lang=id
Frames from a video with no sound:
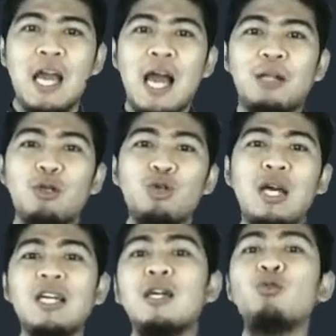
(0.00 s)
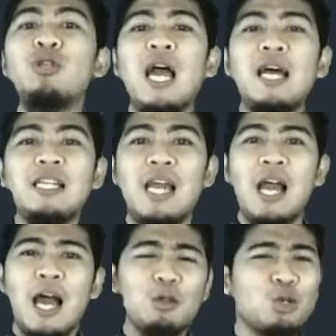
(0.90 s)
atau sudah ada kegunaannya,
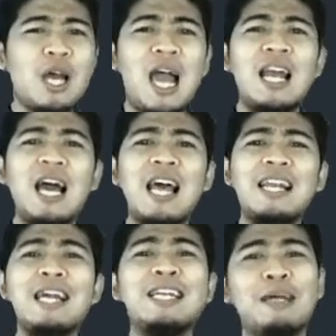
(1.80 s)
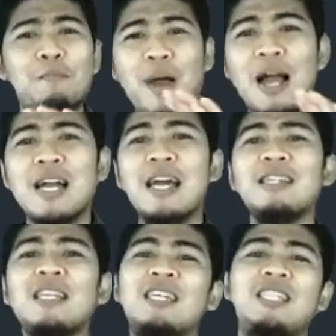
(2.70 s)
atau sudah hal-hal lain yang dikembangkan
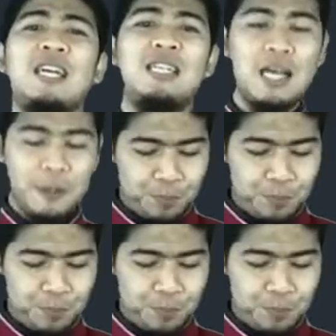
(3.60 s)
tidak sekedar